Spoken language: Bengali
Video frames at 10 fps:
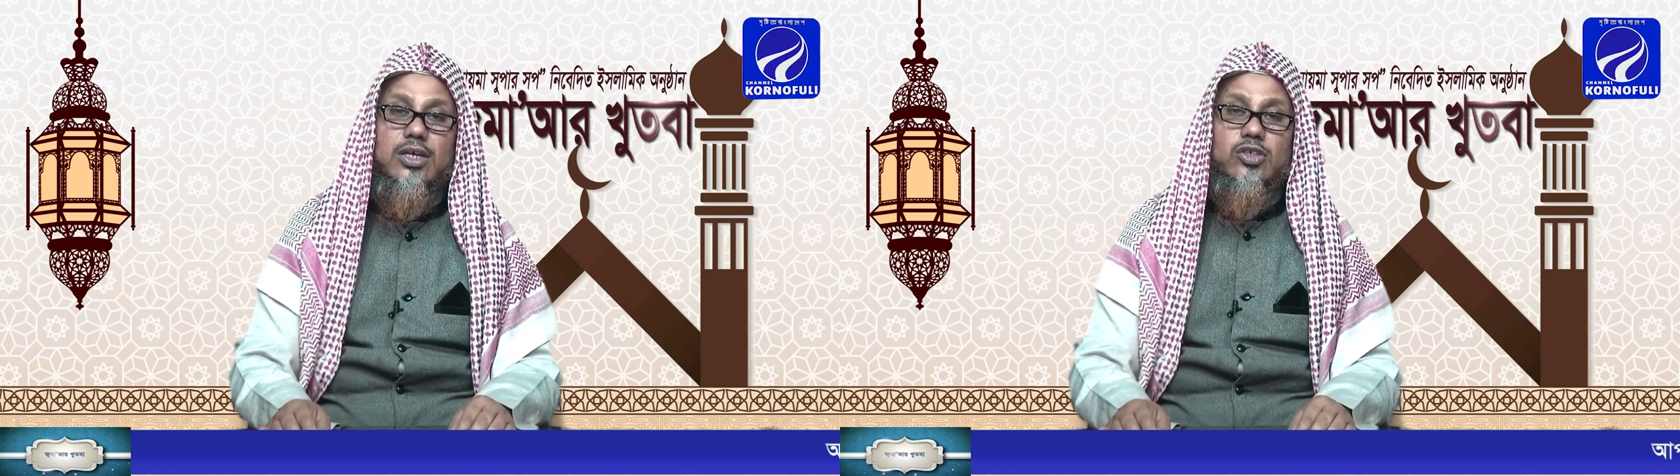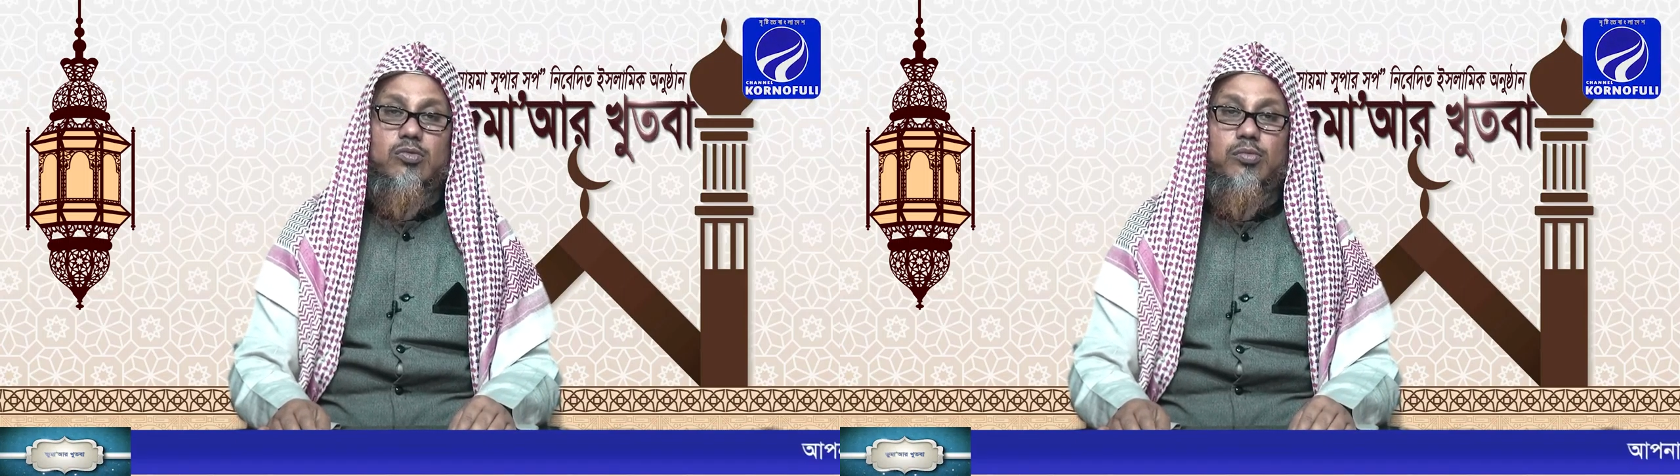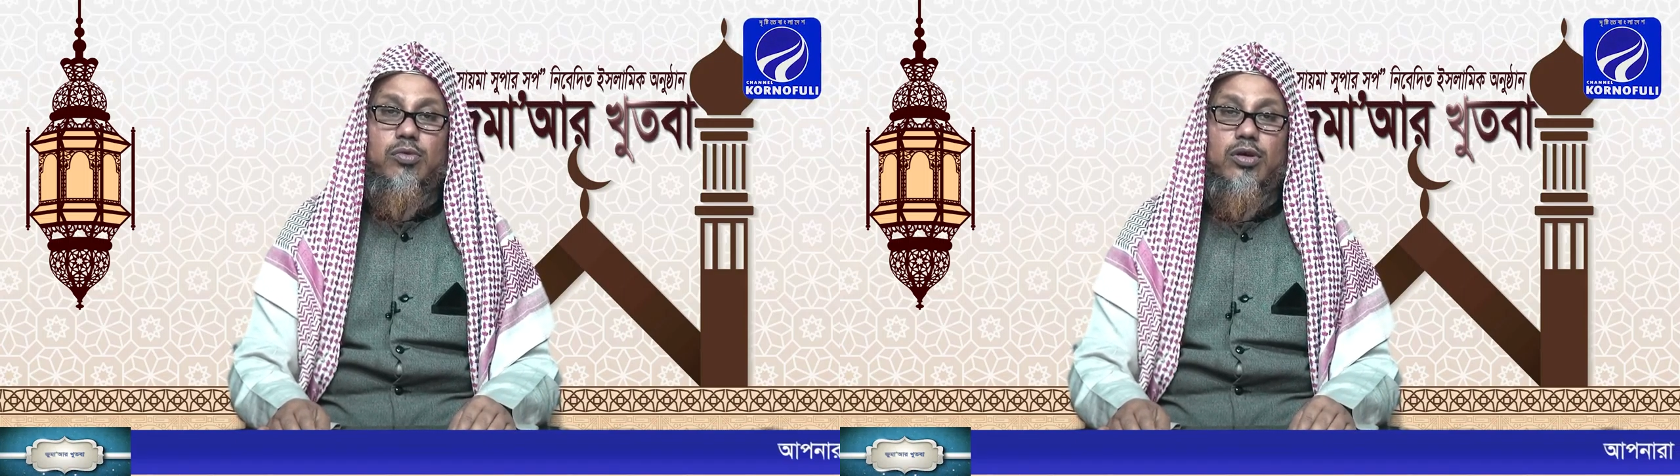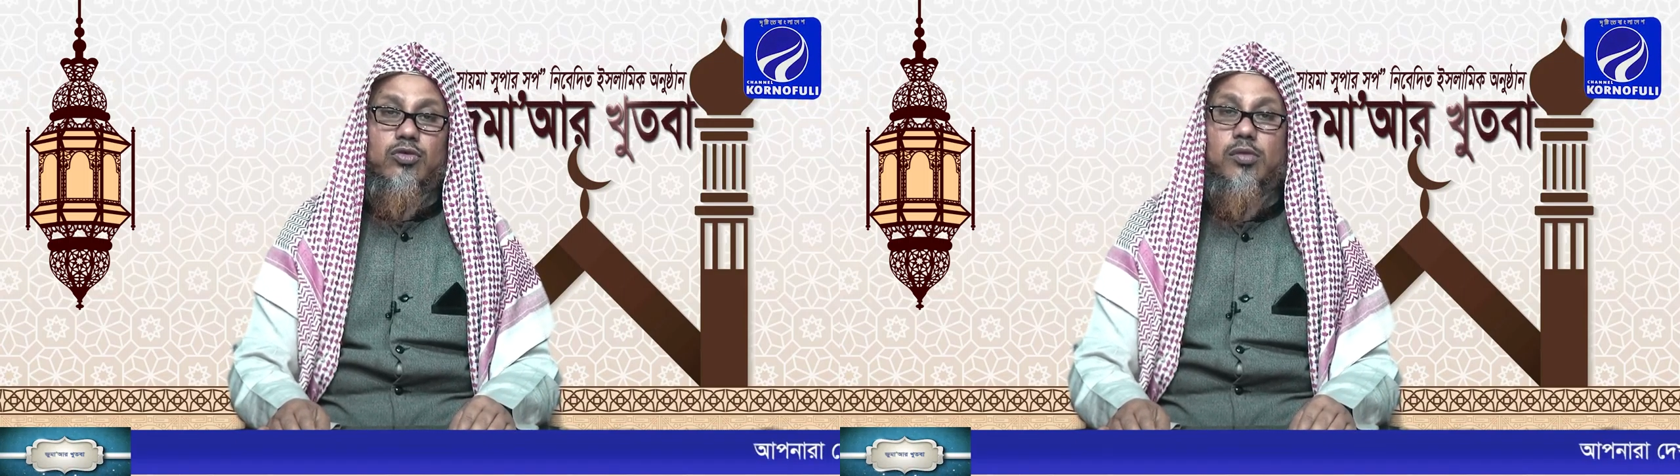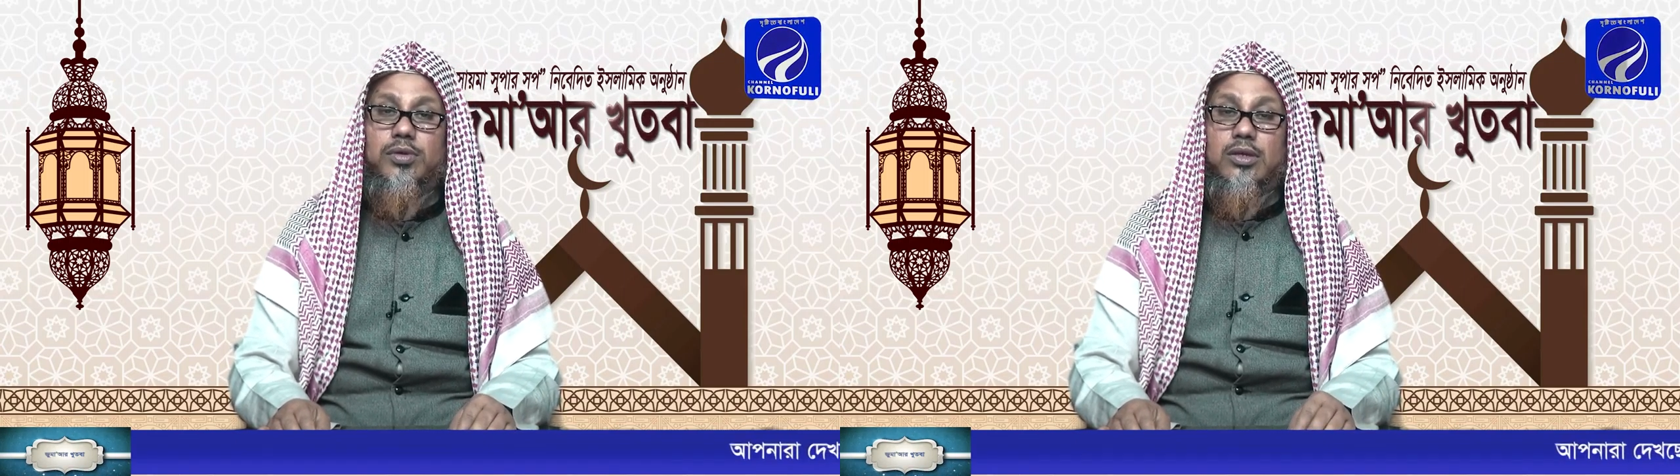সর্বময়
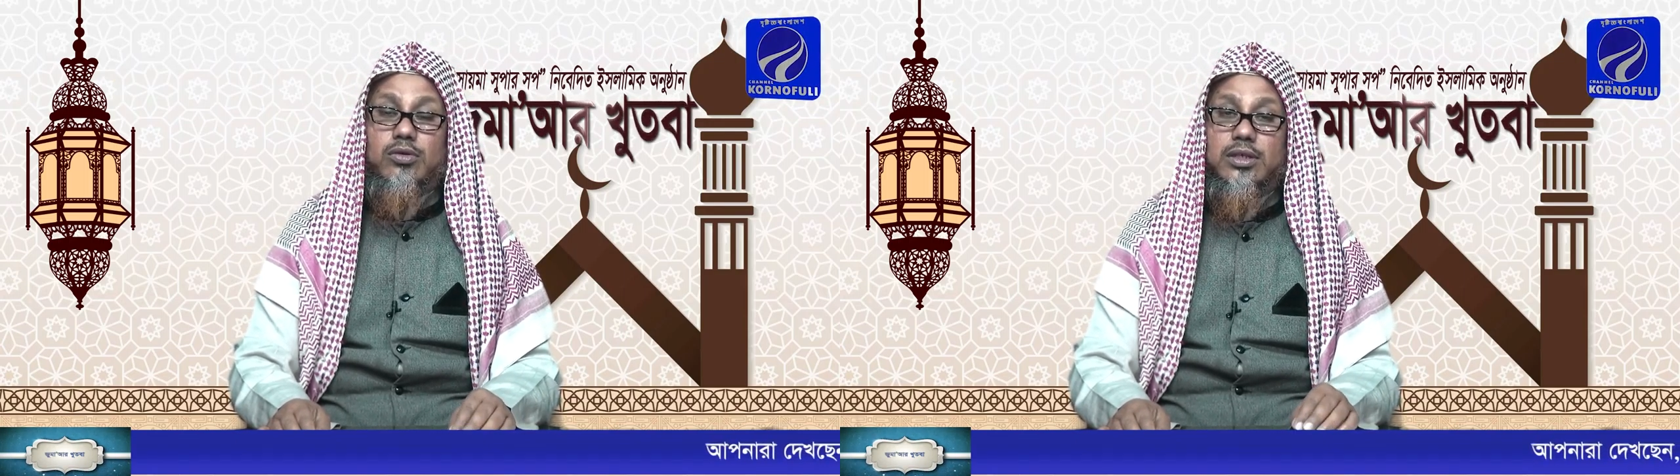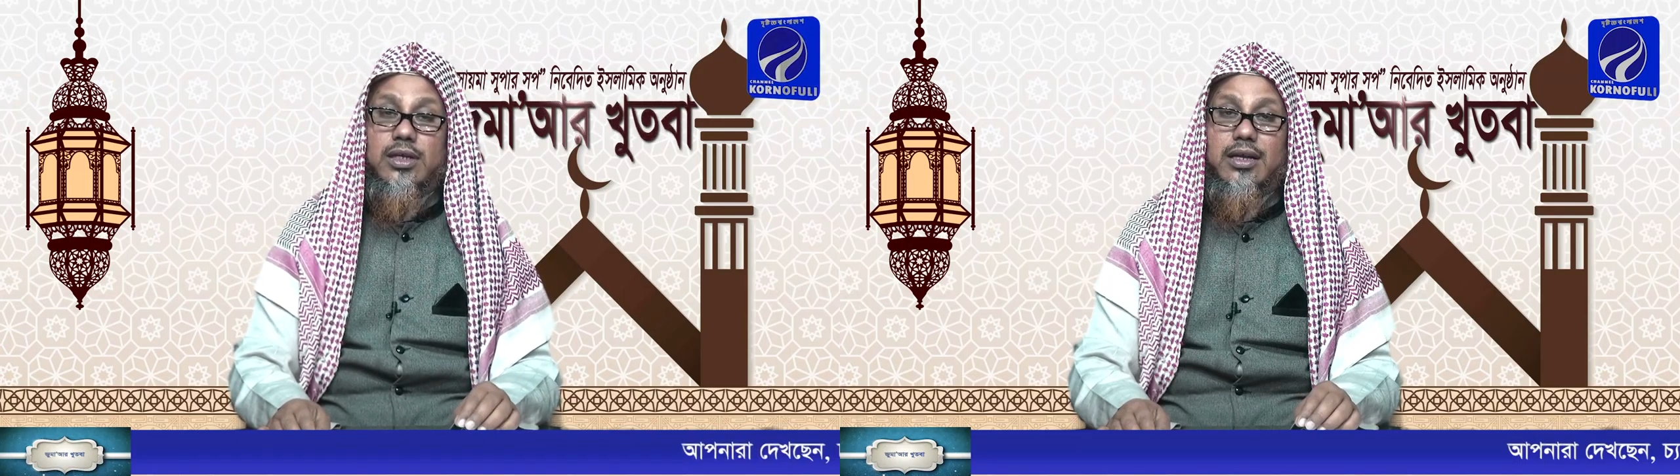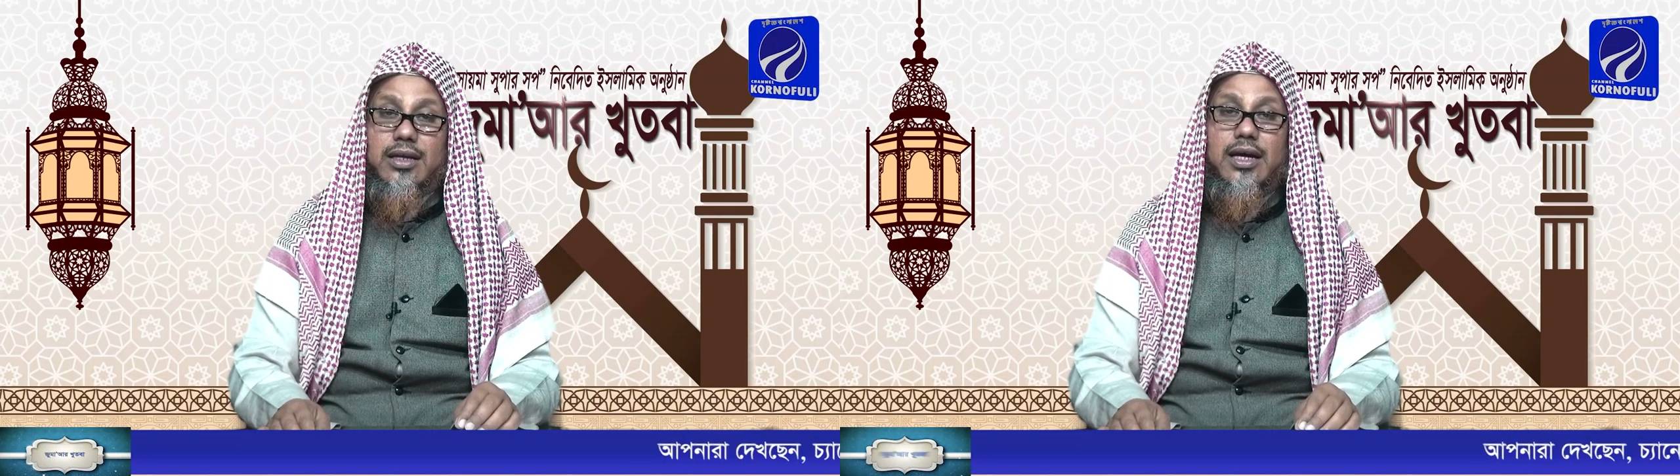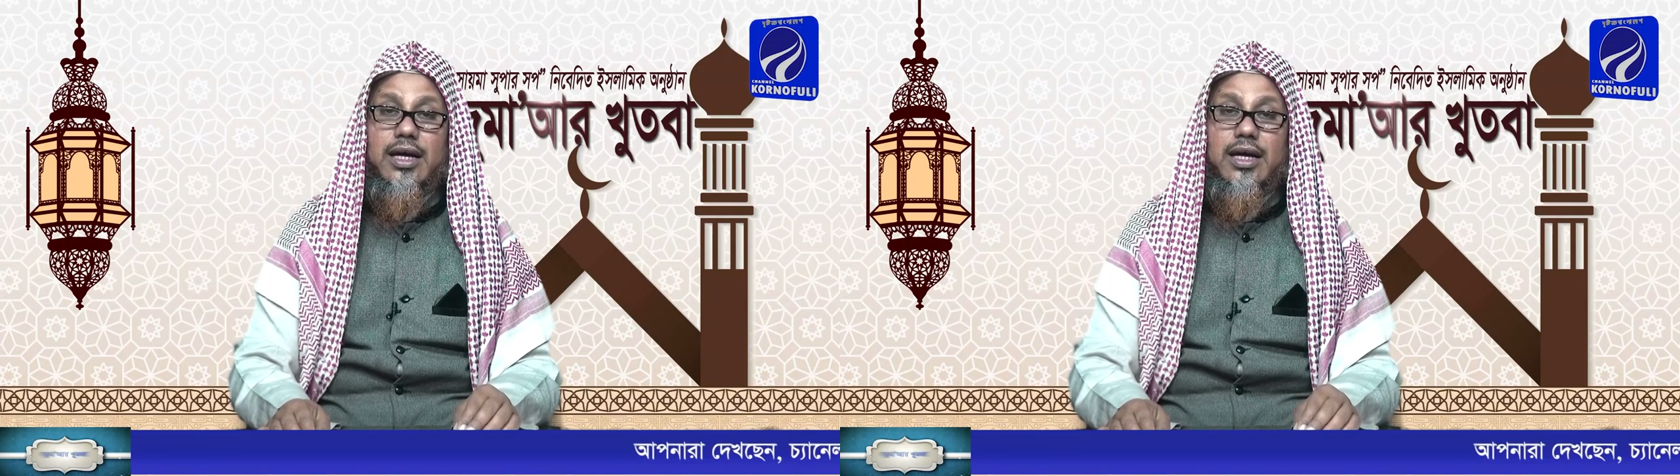ক্ষমতার অধিকারী